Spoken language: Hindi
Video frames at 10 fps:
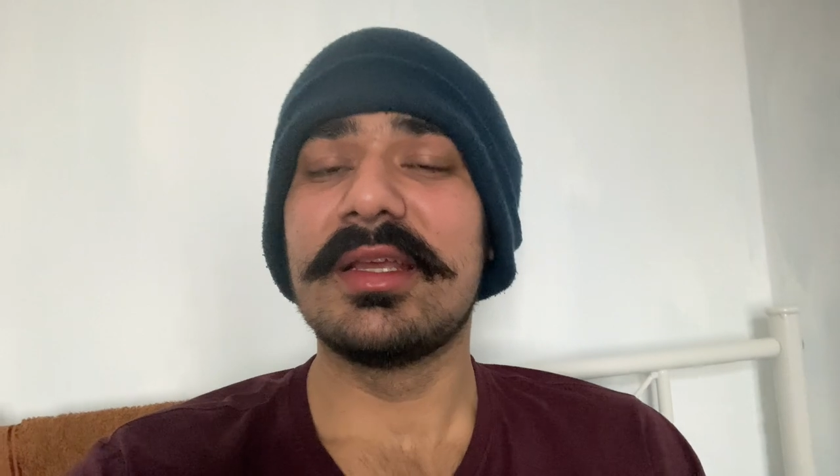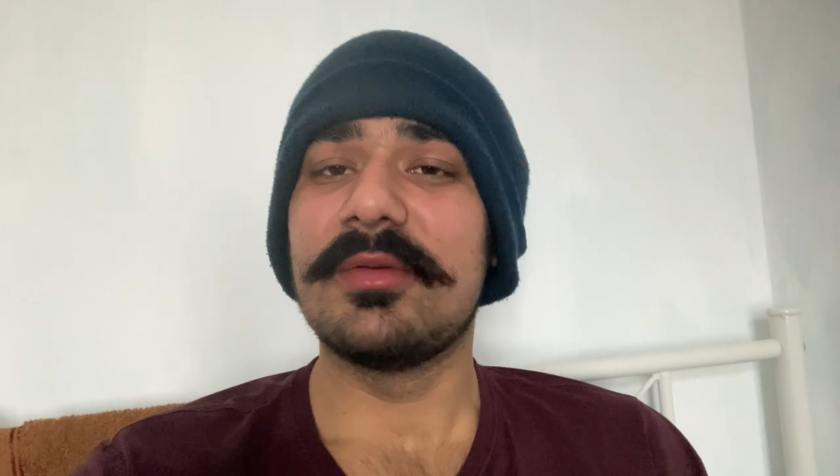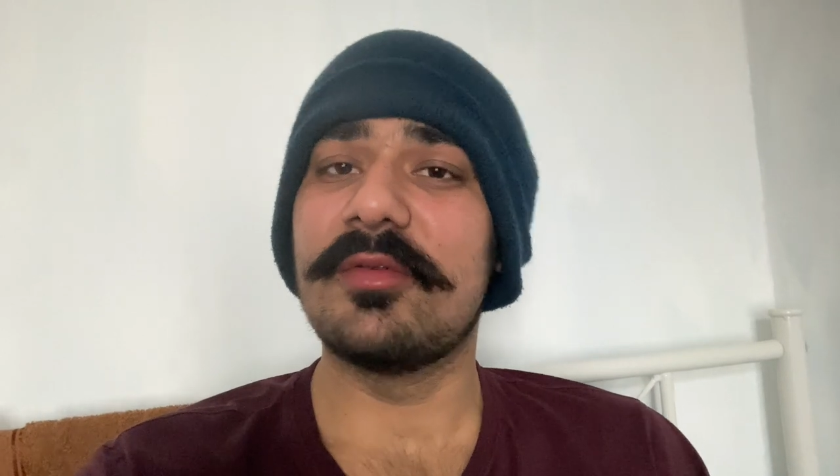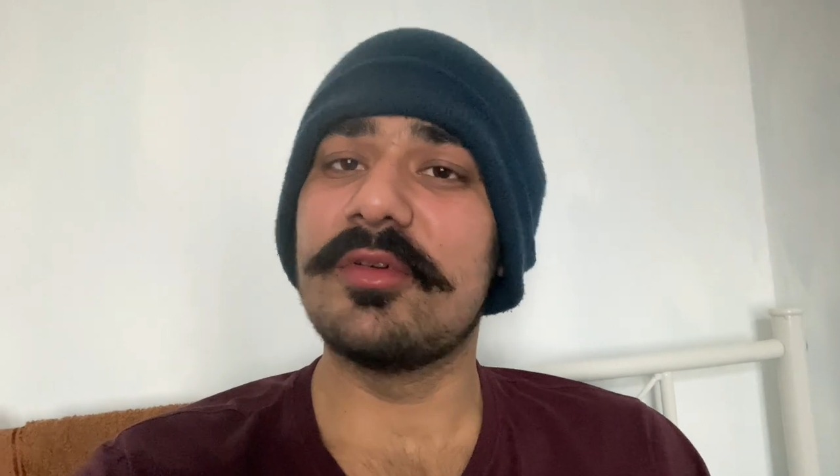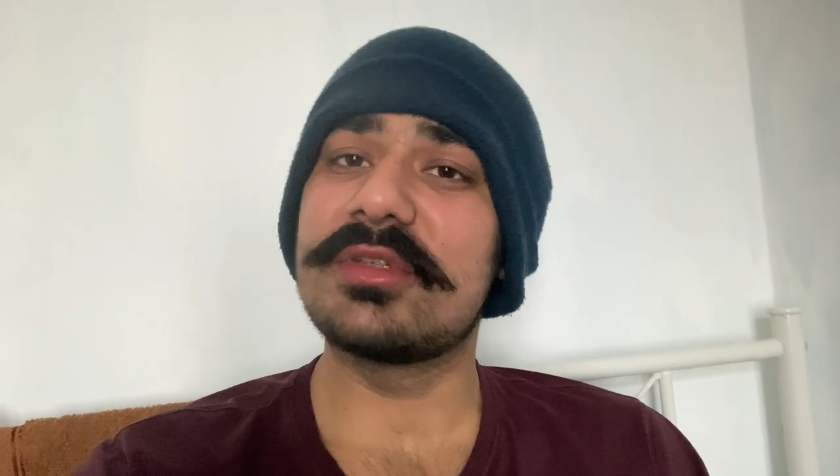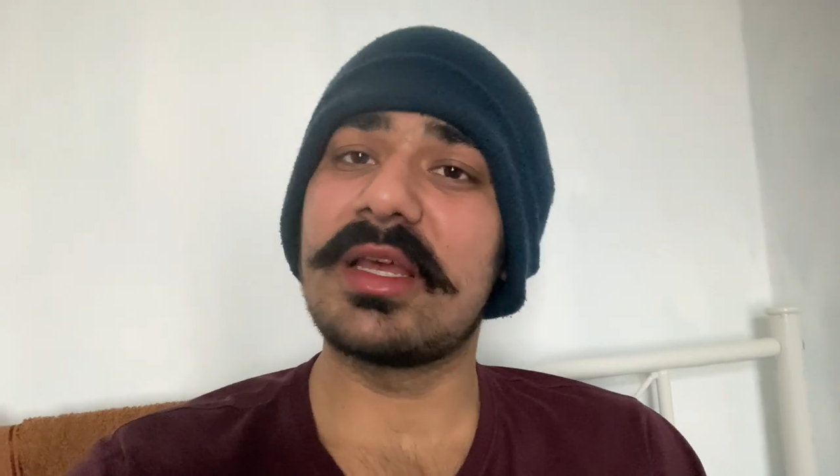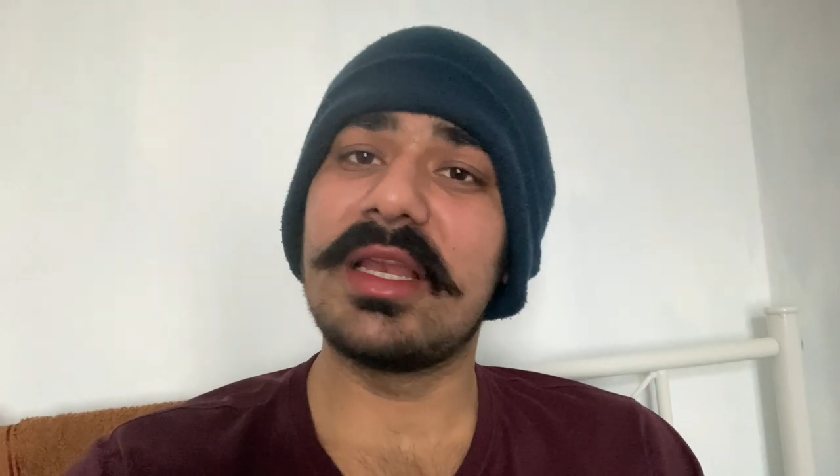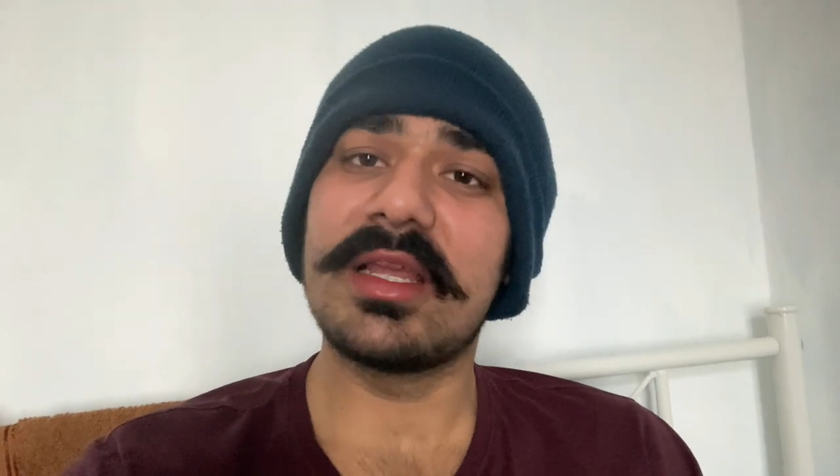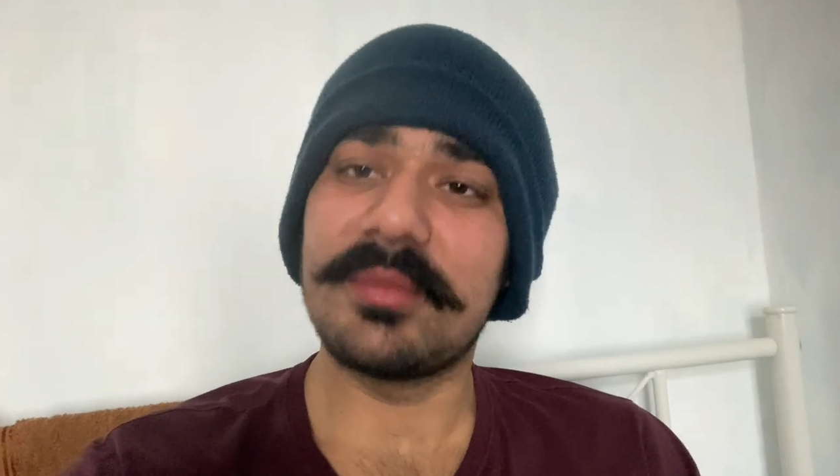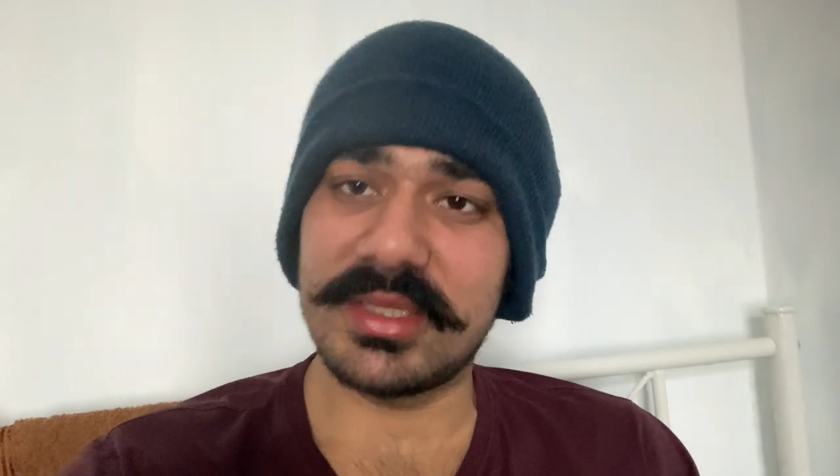वो उसका
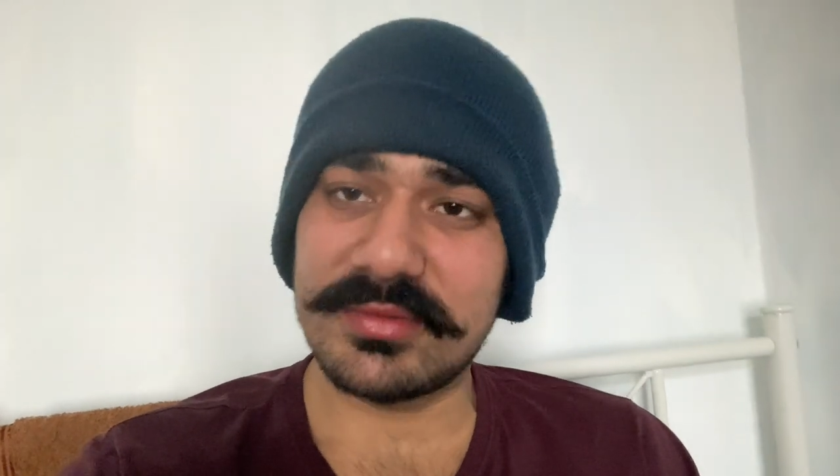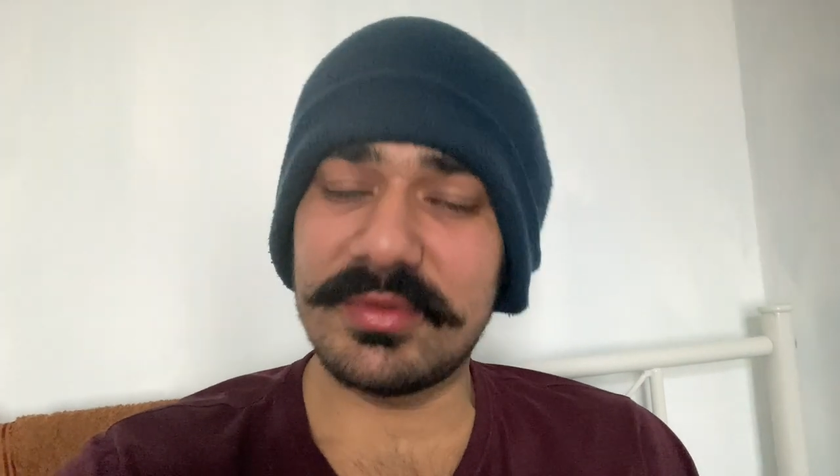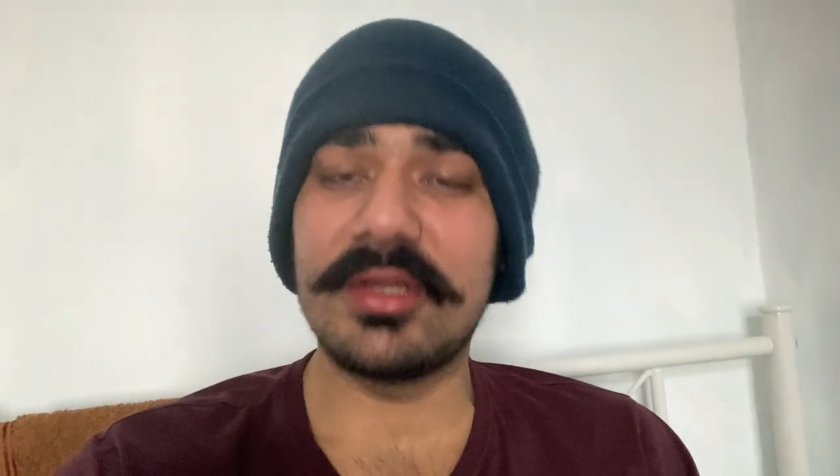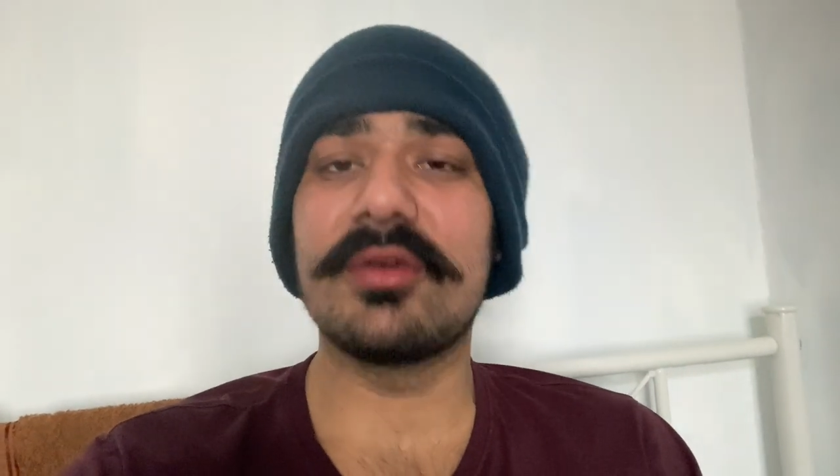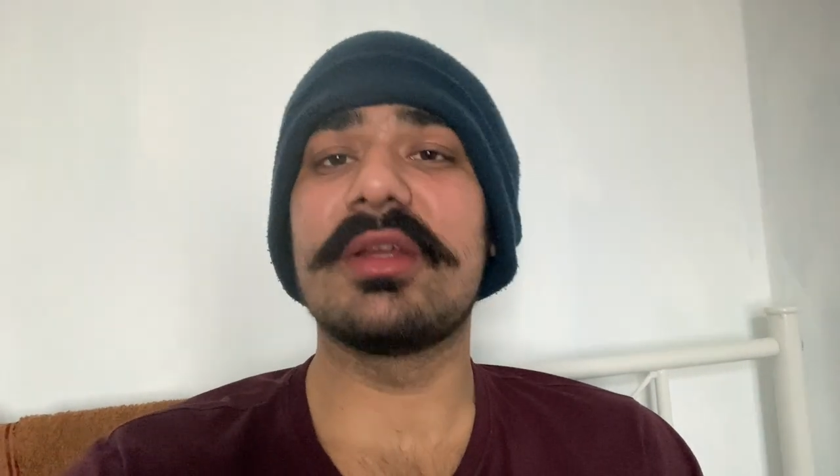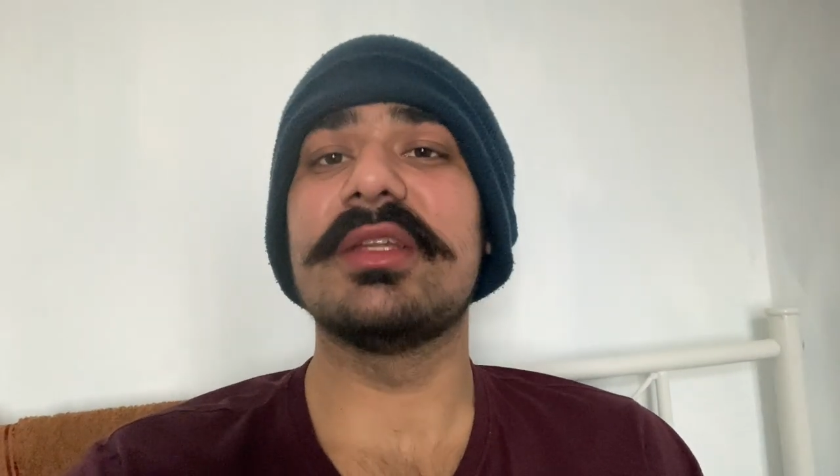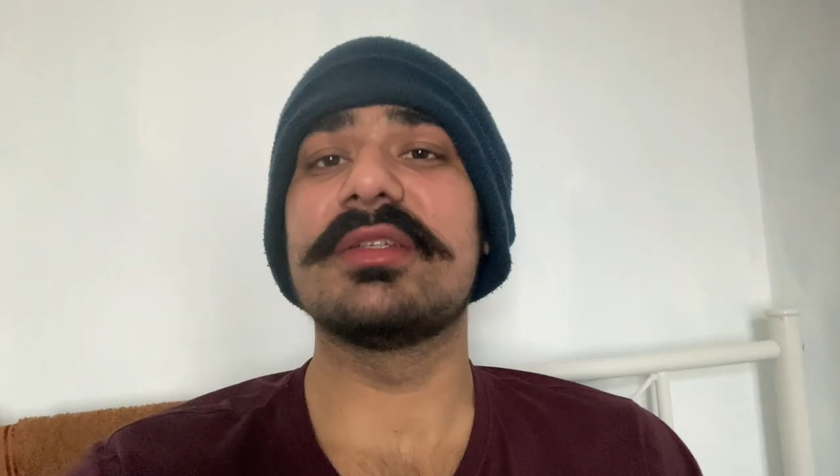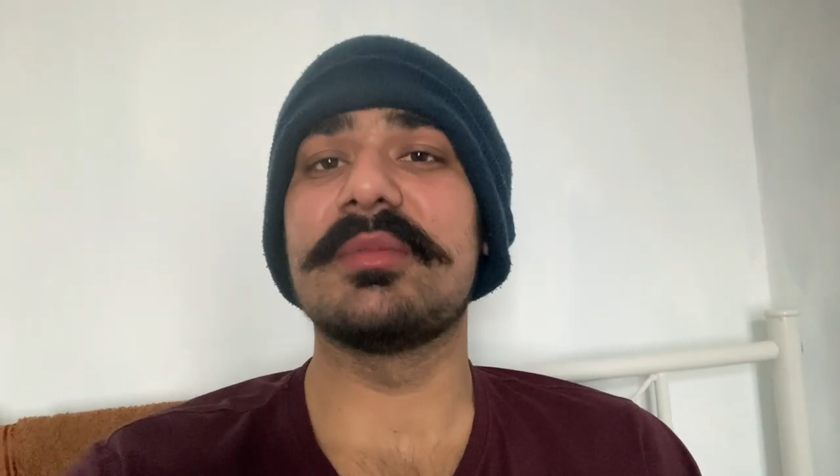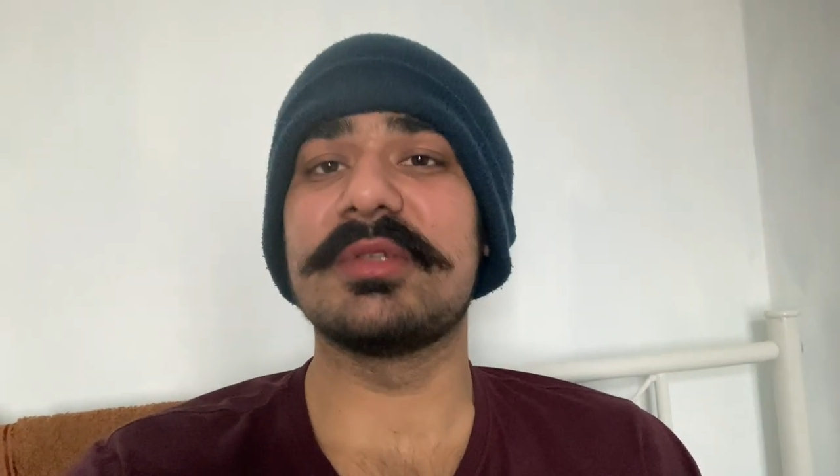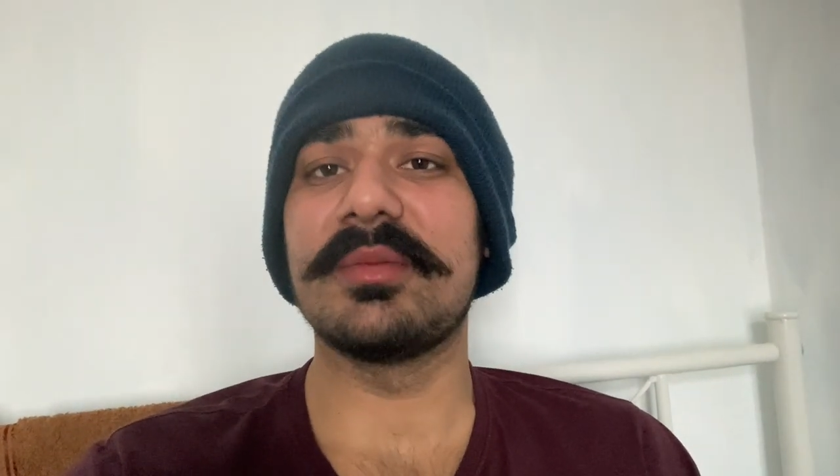लिंक मैं इस वीडियो की डिस्क्रिप्शन